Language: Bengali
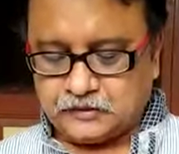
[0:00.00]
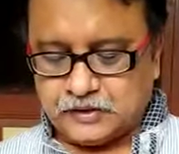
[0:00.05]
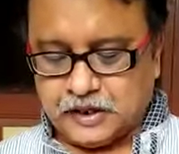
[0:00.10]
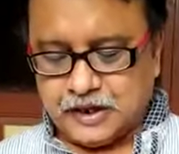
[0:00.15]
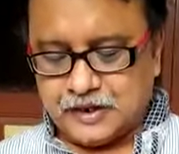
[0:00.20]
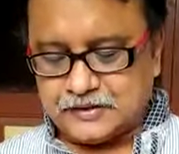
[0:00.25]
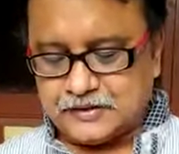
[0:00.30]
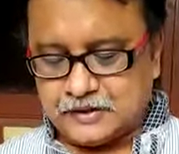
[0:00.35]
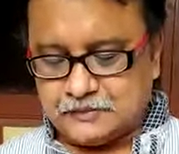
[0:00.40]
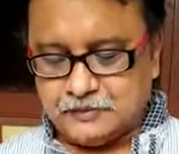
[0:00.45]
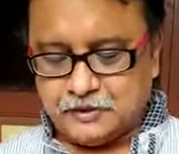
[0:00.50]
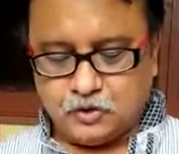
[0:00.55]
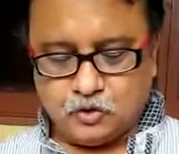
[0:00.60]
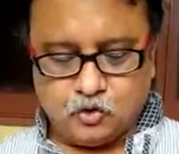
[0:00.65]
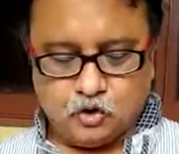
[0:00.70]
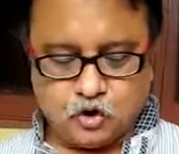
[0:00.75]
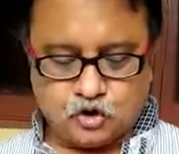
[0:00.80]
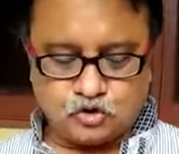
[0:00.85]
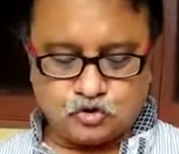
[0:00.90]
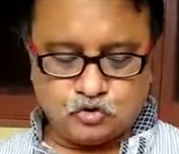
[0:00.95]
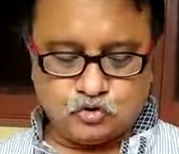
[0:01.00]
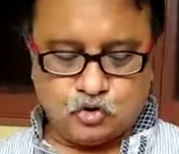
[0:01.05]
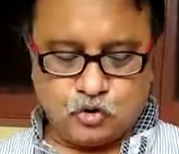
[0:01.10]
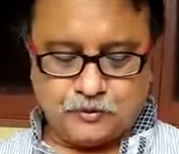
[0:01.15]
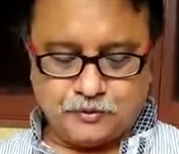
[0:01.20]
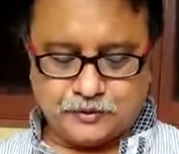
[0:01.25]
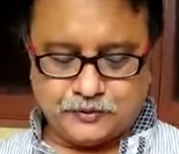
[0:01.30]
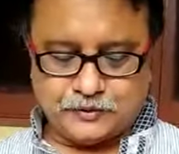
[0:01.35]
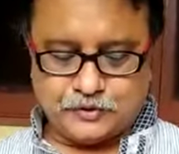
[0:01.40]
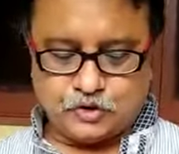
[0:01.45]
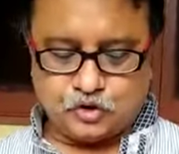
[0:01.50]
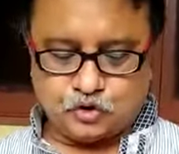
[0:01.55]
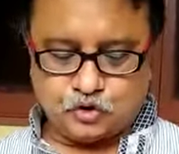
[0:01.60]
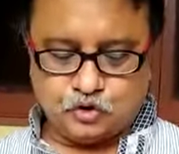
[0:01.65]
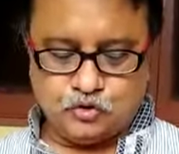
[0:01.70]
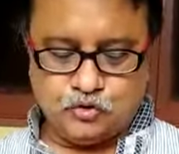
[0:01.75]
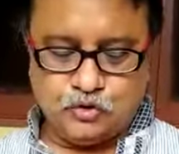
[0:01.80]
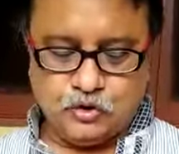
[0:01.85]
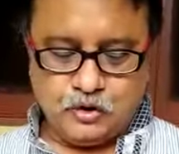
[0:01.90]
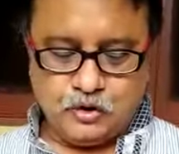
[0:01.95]
তালা চাবিরও ঘর্ষণ কমাবার জন্য
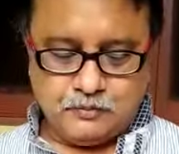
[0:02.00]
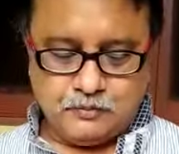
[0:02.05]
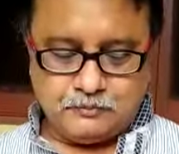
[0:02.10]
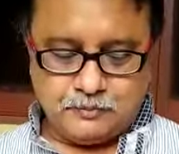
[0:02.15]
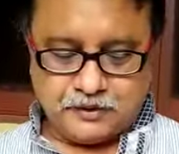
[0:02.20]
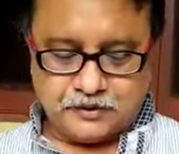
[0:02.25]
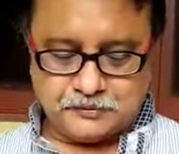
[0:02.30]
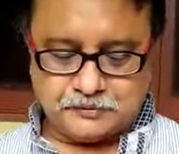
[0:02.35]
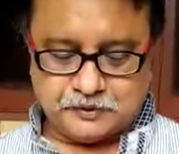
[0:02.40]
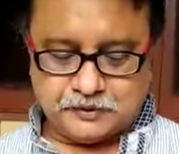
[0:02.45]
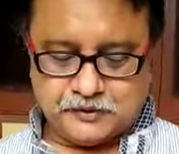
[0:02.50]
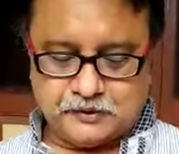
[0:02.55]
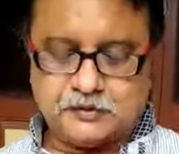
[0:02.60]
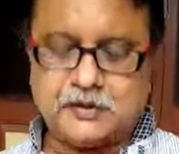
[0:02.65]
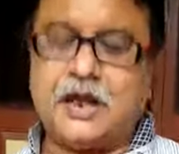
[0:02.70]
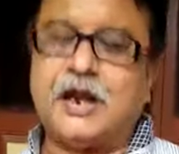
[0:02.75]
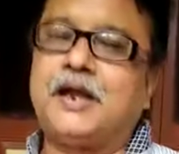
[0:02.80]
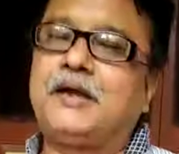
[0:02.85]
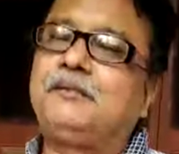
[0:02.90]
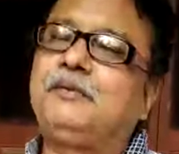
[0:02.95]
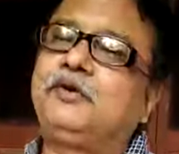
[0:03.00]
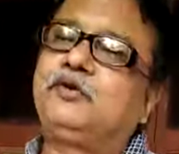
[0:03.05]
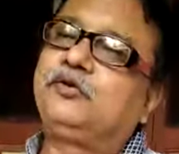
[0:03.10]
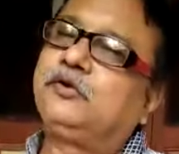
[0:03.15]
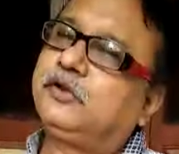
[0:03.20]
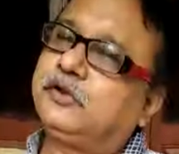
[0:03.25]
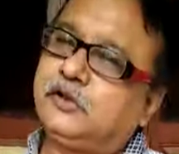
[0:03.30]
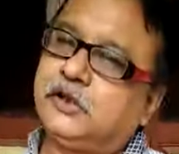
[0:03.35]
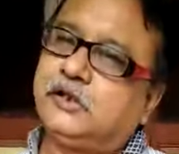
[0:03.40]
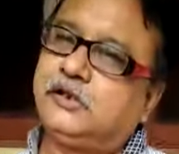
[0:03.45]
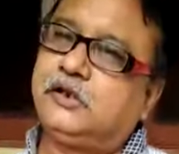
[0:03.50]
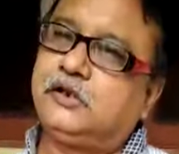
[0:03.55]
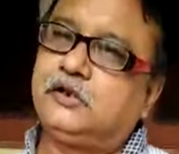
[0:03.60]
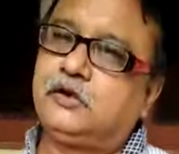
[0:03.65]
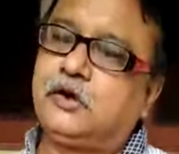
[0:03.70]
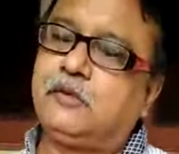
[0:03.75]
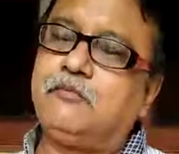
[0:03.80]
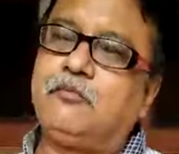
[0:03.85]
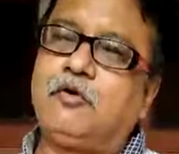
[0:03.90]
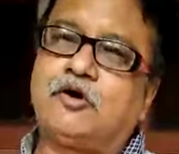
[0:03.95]
মাঝে মাঝে তালার ভেতরে তেল
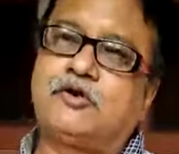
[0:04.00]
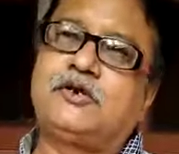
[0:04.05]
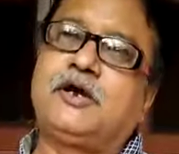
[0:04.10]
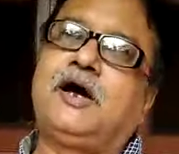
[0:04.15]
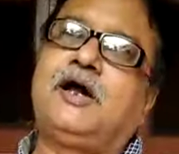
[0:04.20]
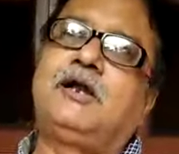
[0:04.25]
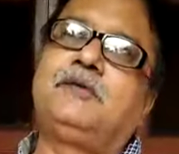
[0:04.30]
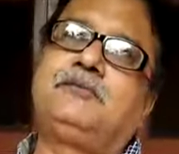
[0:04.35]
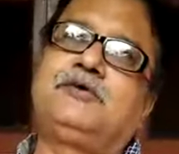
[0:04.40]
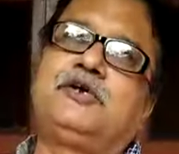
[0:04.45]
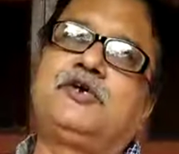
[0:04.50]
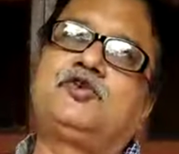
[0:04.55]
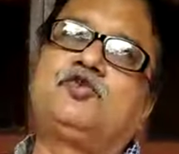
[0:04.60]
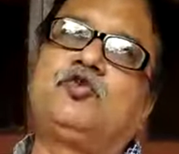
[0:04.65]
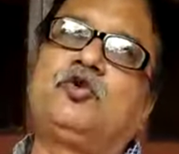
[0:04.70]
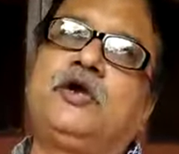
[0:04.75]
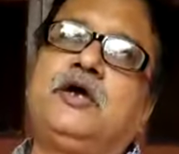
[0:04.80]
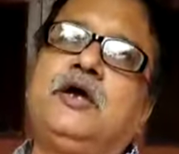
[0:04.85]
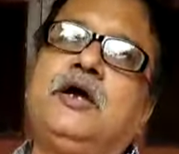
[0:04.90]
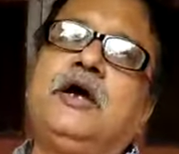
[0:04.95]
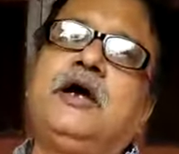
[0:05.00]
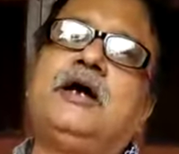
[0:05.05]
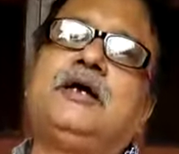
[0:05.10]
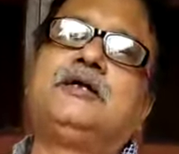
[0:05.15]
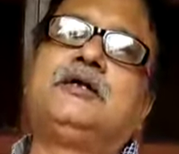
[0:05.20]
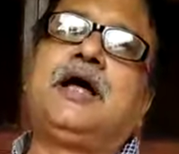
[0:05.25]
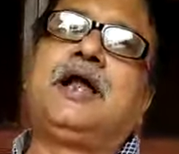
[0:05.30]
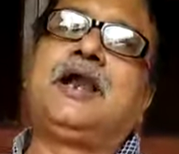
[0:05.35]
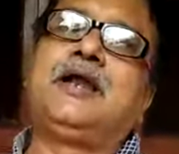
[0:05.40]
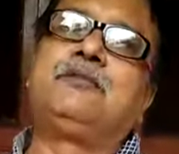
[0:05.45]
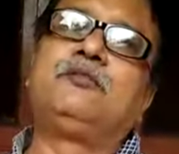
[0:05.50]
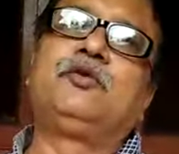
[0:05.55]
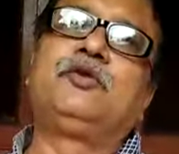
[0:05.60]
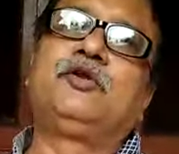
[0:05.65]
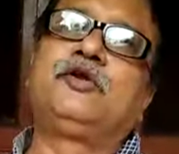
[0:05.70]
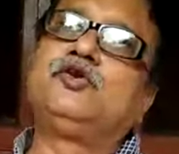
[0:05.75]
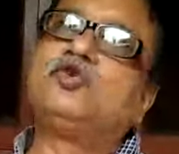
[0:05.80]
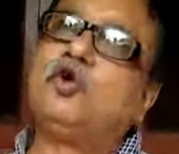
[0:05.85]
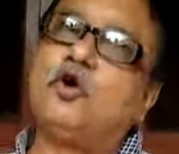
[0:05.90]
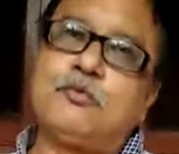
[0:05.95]
দিতে হয় বর্ষাকালে বিশেষ করে তালার
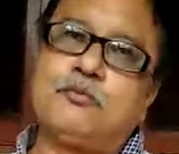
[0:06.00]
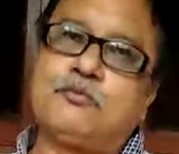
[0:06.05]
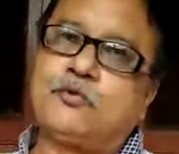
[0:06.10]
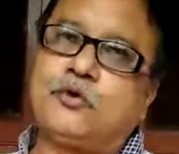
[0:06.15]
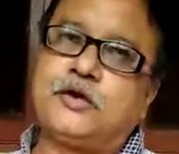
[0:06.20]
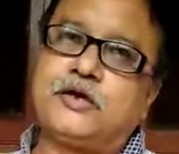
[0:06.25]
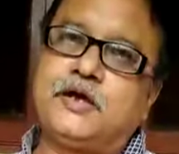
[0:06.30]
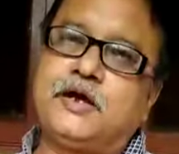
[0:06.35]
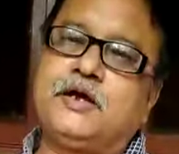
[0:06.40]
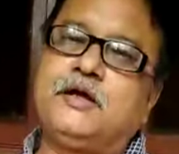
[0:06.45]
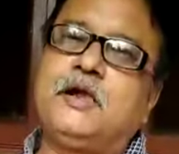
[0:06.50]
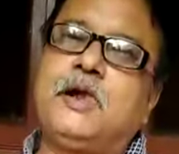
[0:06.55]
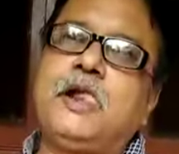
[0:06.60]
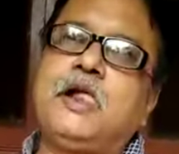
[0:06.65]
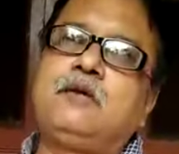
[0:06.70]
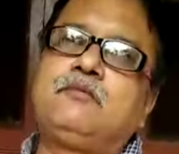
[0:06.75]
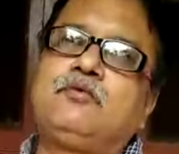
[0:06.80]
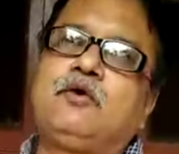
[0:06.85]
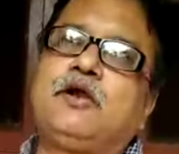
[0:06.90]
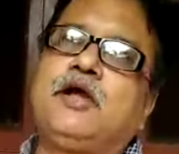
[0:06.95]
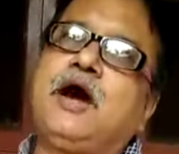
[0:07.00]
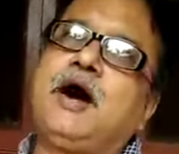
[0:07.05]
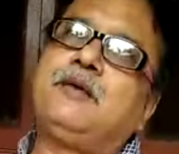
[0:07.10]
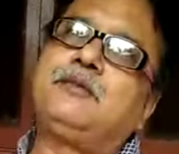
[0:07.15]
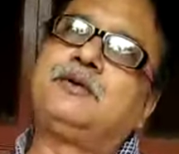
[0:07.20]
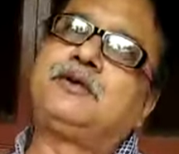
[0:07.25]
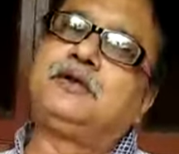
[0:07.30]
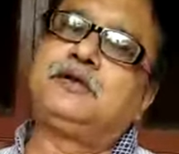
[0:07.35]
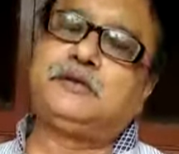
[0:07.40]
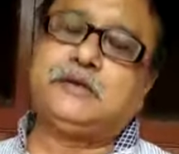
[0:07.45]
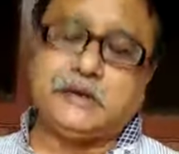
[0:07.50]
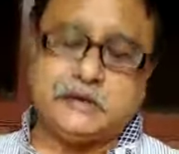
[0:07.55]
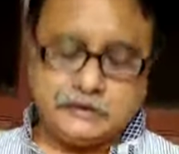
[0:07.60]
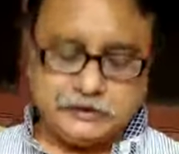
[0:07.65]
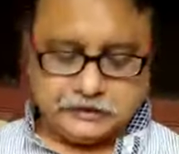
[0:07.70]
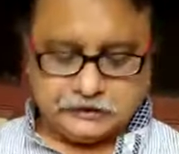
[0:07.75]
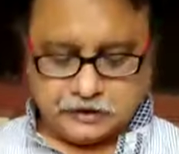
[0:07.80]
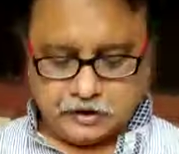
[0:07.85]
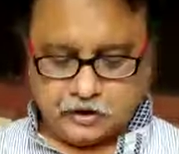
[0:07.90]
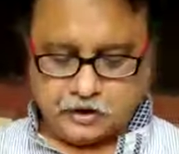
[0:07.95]
মধ্যে জং পড়ে যায় ফলে আমাদের তেল
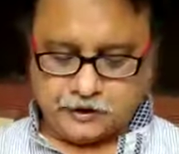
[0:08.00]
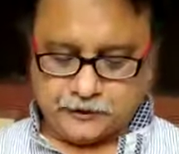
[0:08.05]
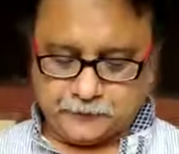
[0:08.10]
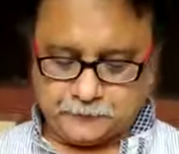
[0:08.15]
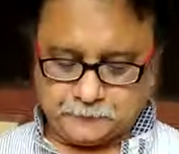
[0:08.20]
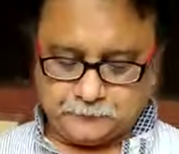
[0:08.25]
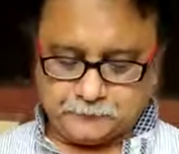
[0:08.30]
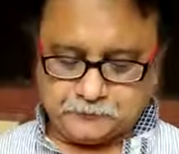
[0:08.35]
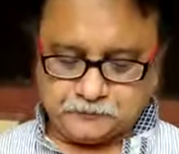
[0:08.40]
দিতে হয়